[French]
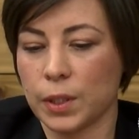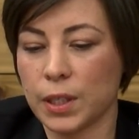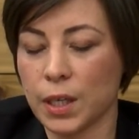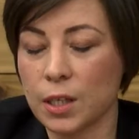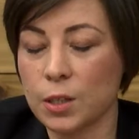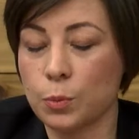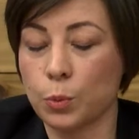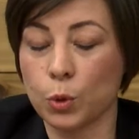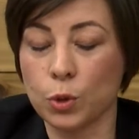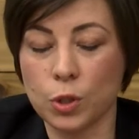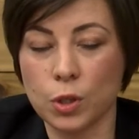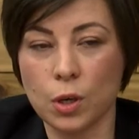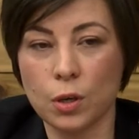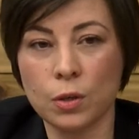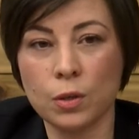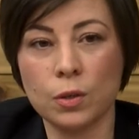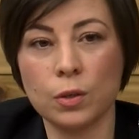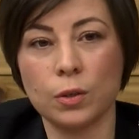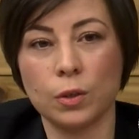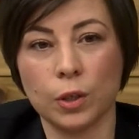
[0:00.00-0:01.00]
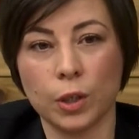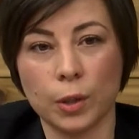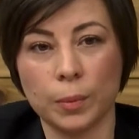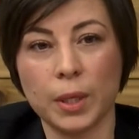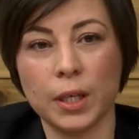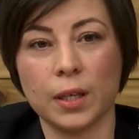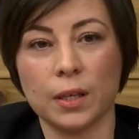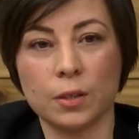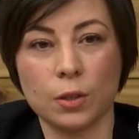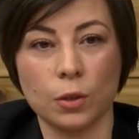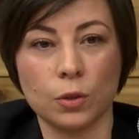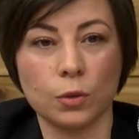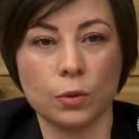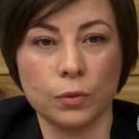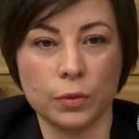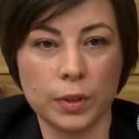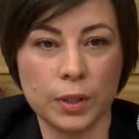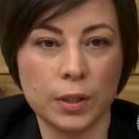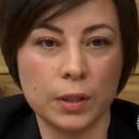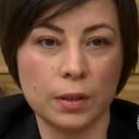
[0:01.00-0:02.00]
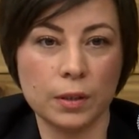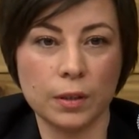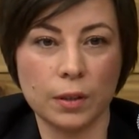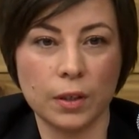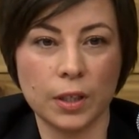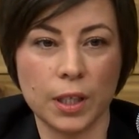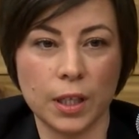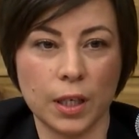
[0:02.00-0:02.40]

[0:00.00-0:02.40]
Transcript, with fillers: euh, euh, au Québec à se retrouver en